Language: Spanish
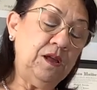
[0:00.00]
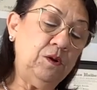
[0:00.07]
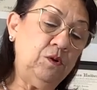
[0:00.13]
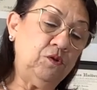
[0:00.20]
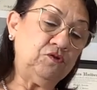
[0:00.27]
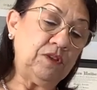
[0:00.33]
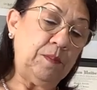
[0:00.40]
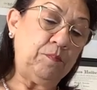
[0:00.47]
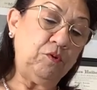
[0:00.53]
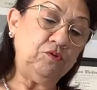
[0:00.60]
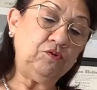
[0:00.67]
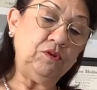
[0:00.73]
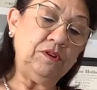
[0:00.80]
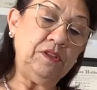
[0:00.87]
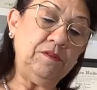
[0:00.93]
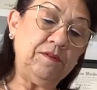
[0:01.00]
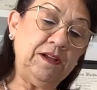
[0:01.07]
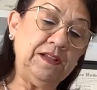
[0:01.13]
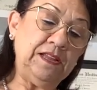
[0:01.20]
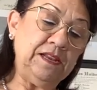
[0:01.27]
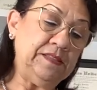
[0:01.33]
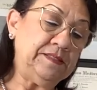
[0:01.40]
Los apóstoles y
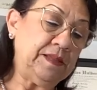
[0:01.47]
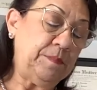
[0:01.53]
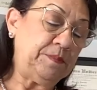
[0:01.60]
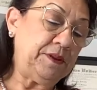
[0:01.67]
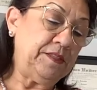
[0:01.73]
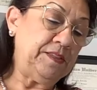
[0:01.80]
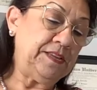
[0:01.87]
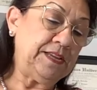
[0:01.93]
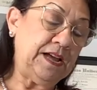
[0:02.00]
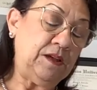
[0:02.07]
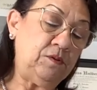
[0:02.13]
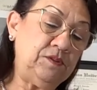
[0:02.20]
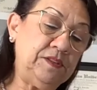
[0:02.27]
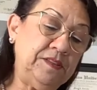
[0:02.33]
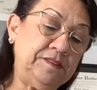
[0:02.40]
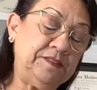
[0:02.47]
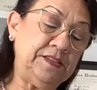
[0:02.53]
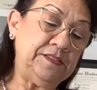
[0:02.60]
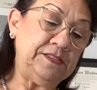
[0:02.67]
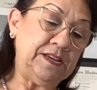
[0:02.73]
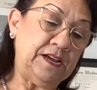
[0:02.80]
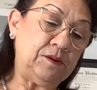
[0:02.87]
evangelistas predicaron y
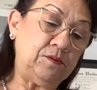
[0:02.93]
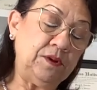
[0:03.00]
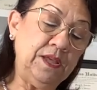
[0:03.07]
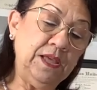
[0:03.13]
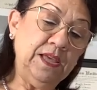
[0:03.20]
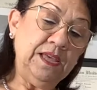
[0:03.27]
enseñaron.